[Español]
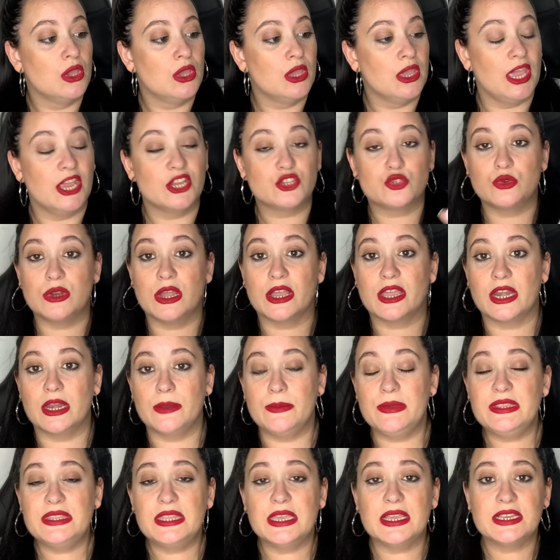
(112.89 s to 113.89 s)
Es una
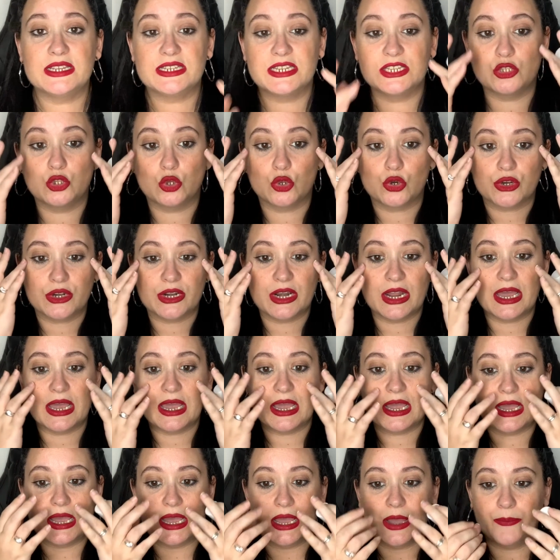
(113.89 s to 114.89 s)
cremita que se
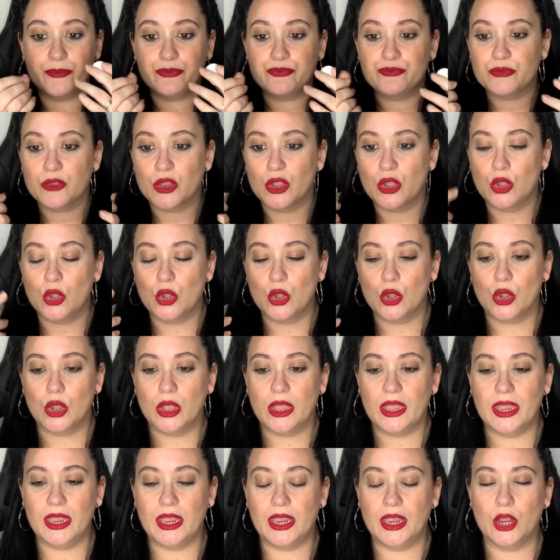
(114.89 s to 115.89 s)
torna
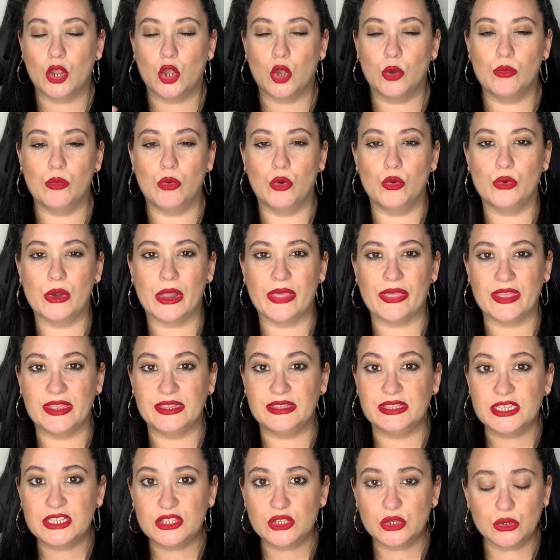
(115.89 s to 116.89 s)
eh, como un
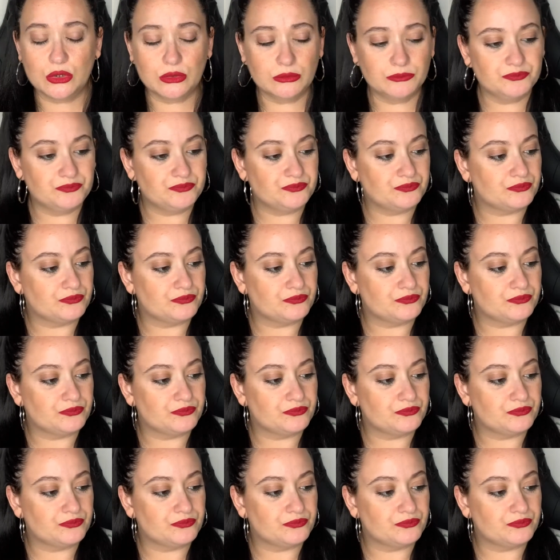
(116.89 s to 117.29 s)
aceitito,